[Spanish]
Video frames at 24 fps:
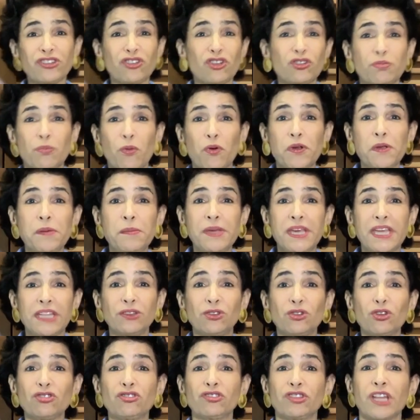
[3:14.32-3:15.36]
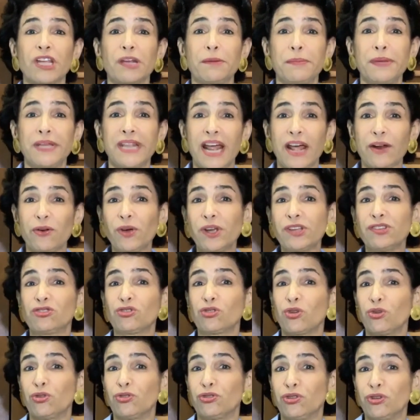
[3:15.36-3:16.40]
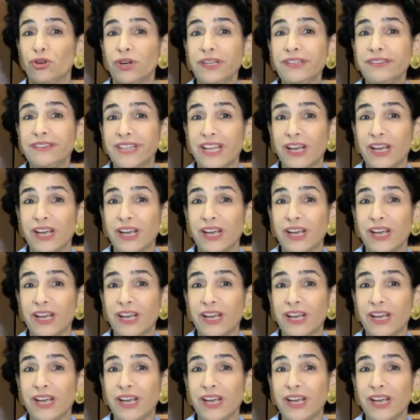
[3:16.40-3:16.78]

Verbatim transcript: esos movimientos terminaron en soluciones